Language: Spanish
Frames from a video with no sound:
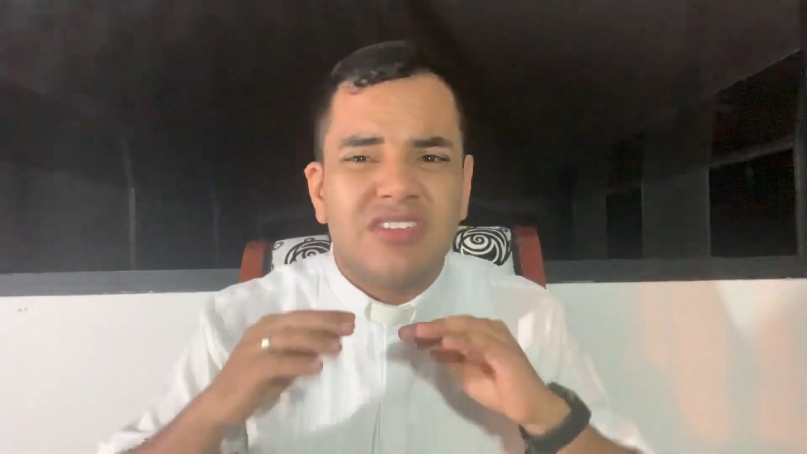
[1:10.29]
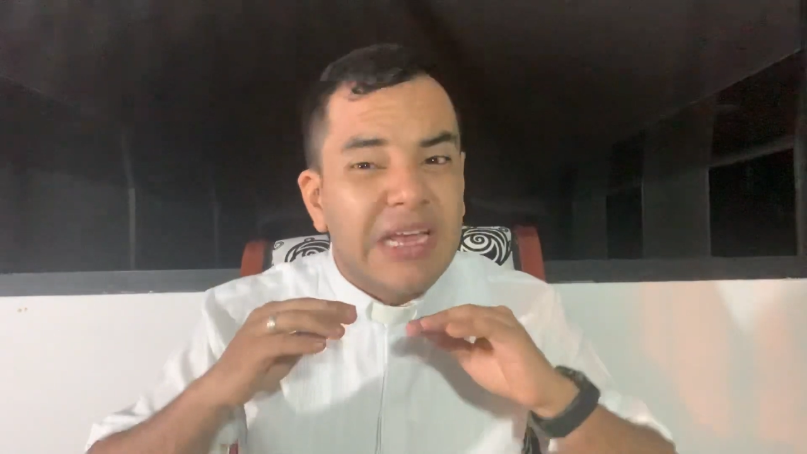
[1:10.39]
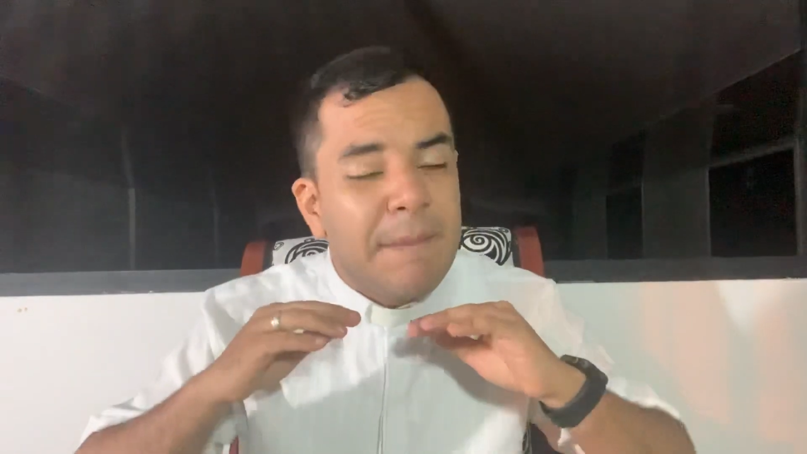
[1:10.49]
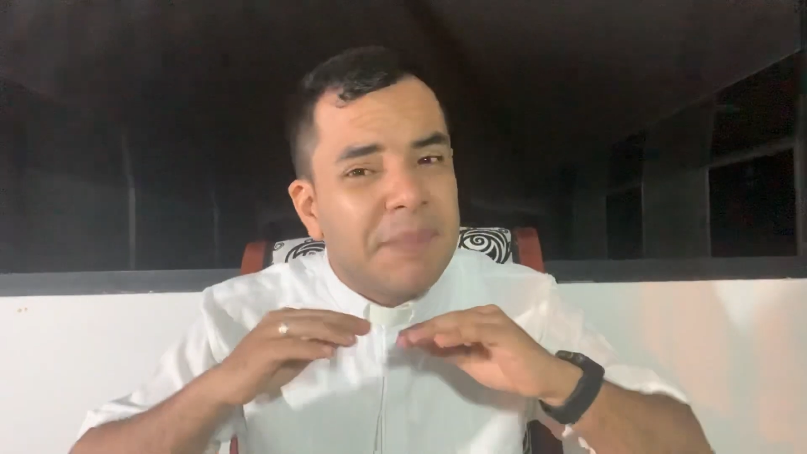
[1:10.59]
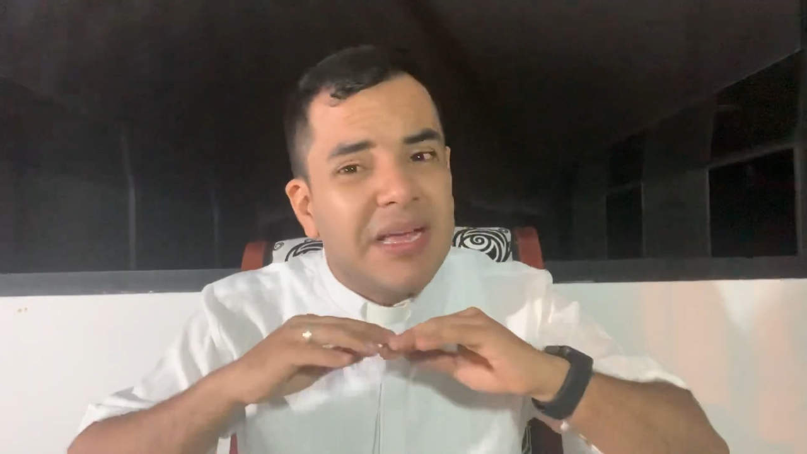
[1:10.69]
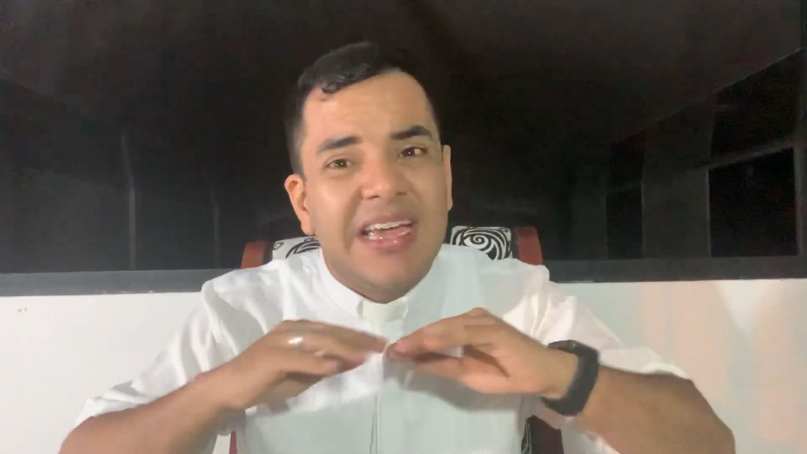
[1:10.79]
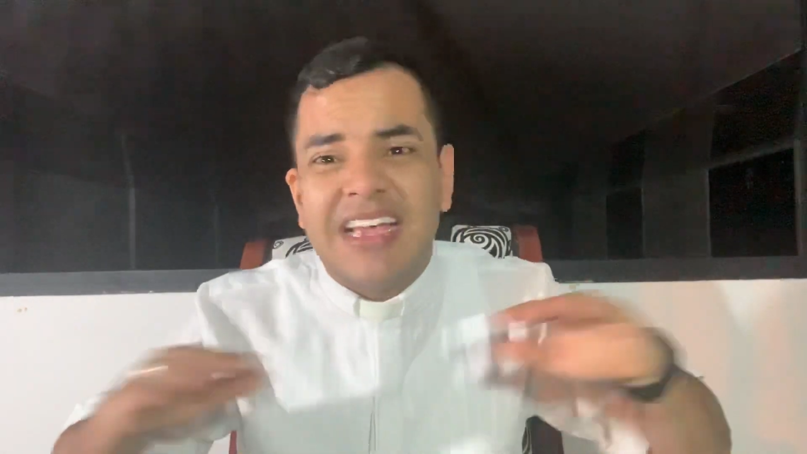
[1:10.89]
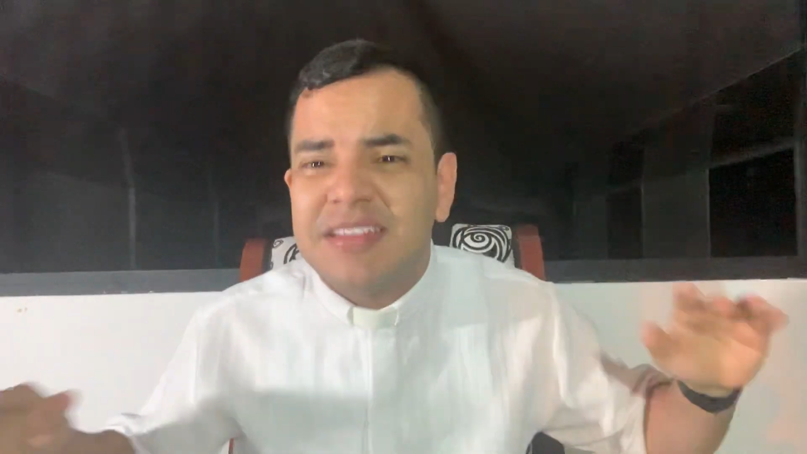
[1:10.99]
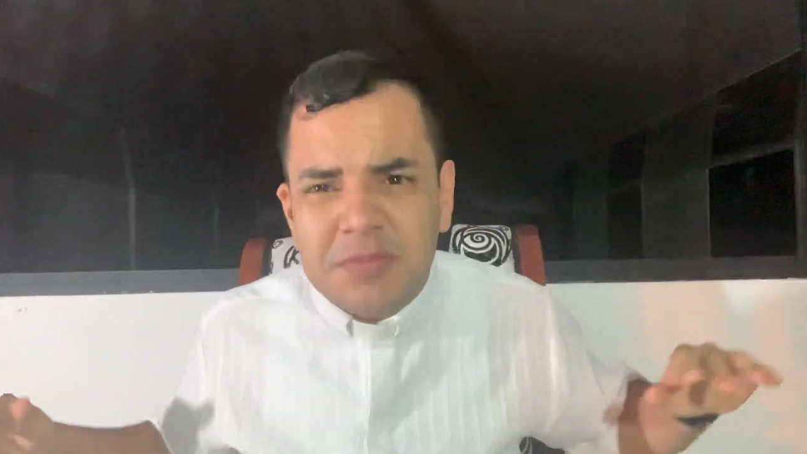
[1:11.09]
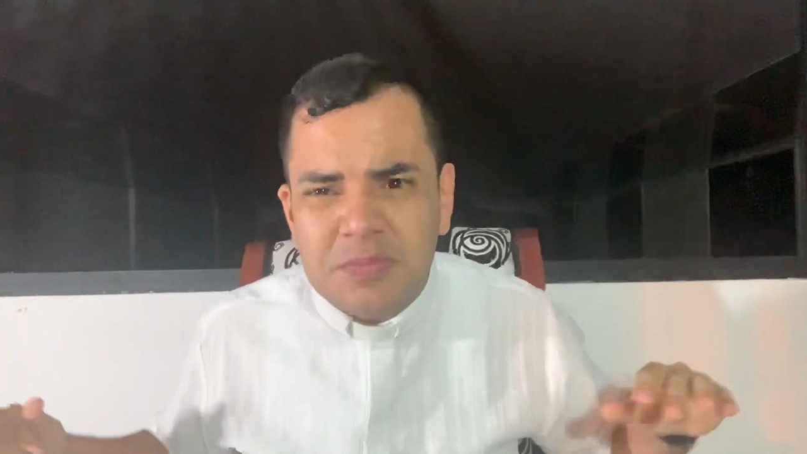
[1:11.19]
siempre
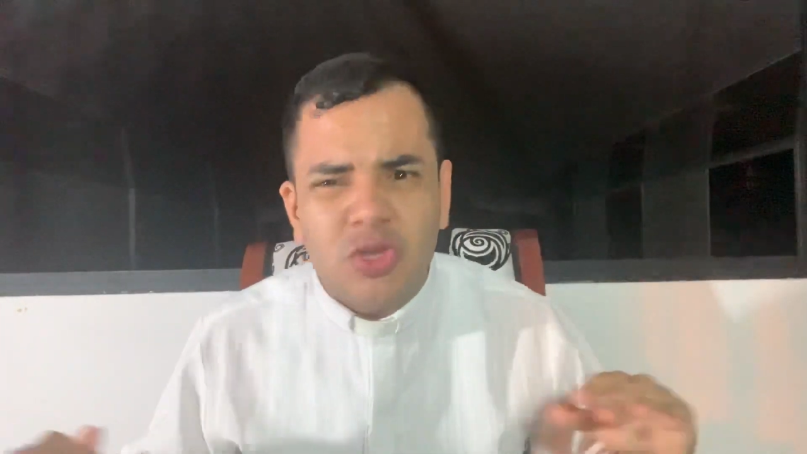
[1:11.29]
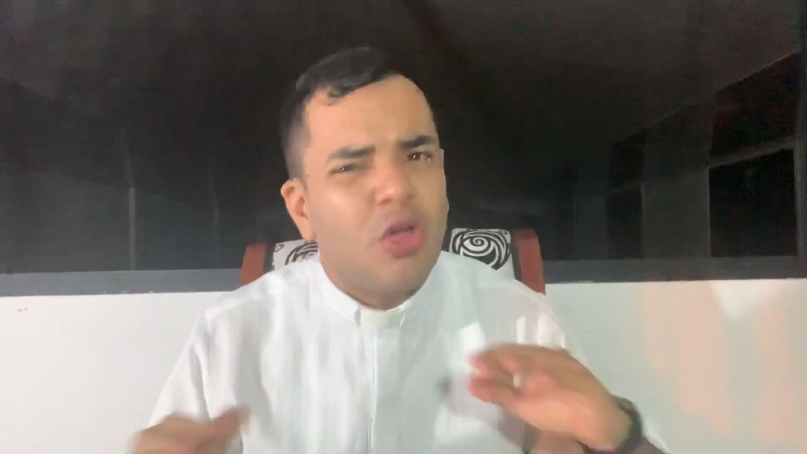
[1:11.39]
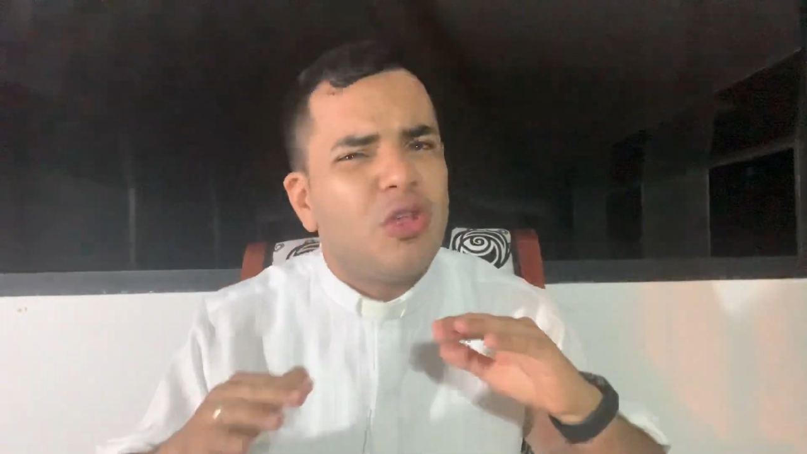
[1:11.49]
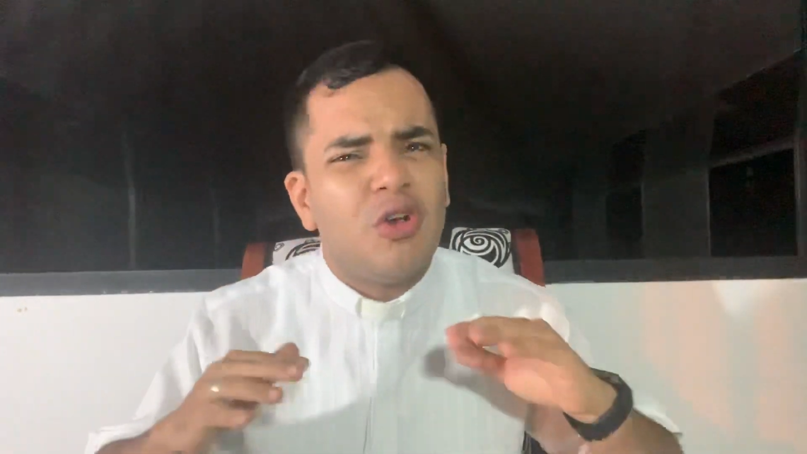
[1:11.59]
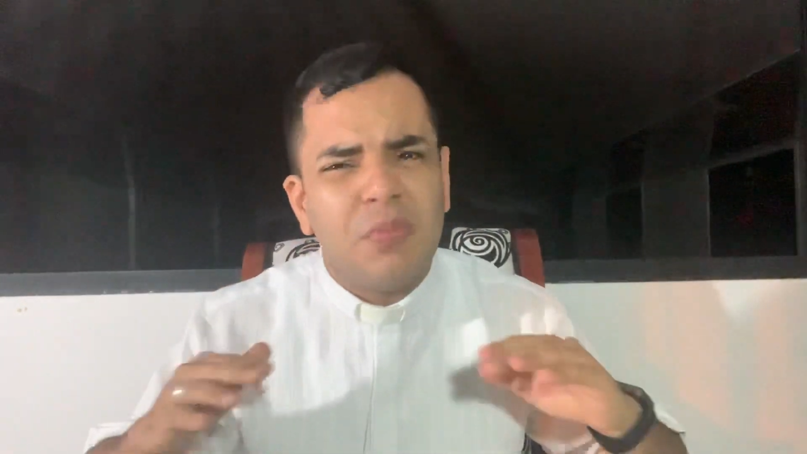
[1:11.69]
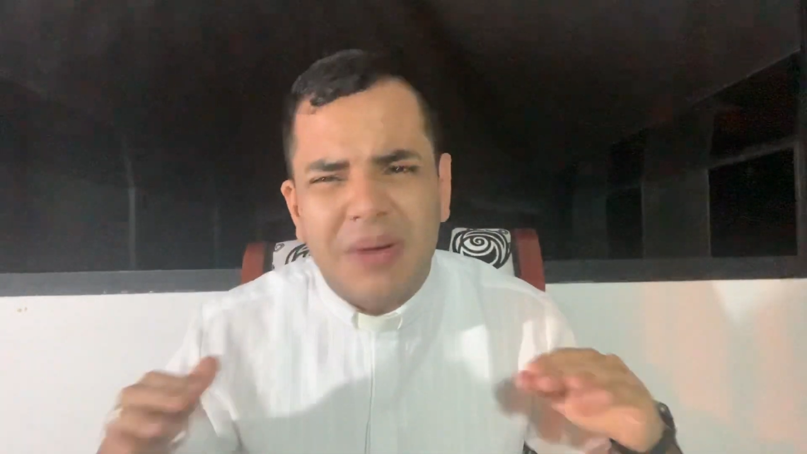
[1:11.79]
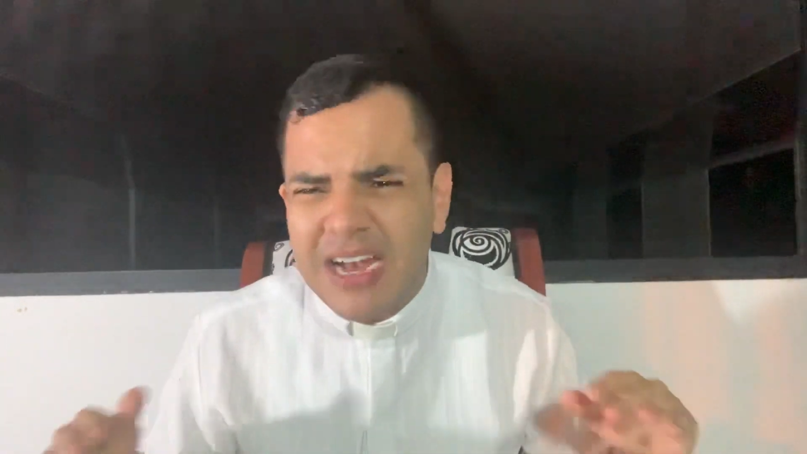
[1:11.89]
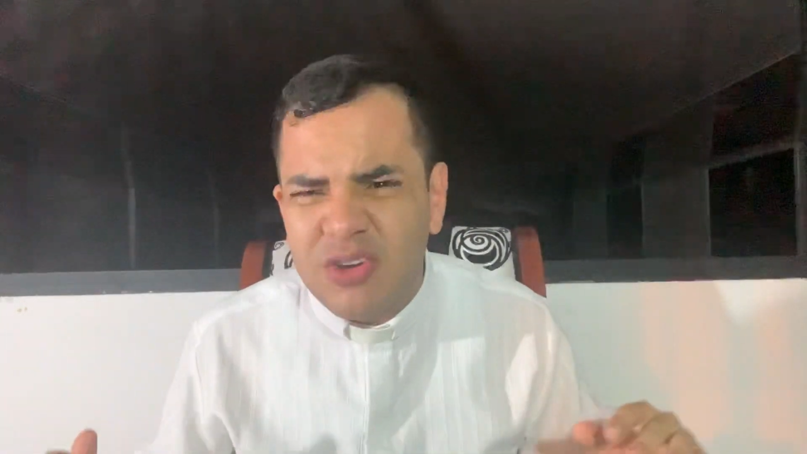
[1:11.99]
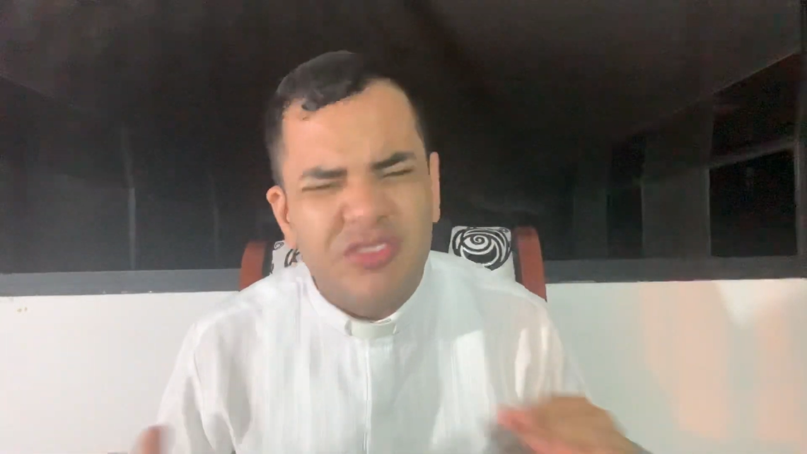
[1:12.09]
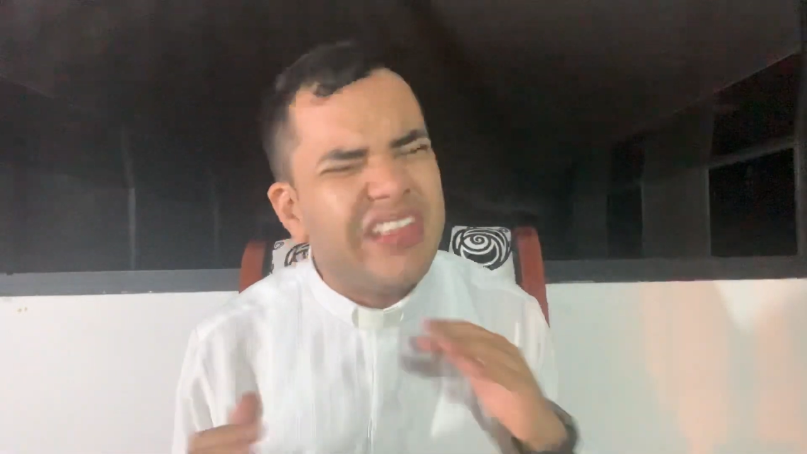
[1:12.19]
es todo lo malo,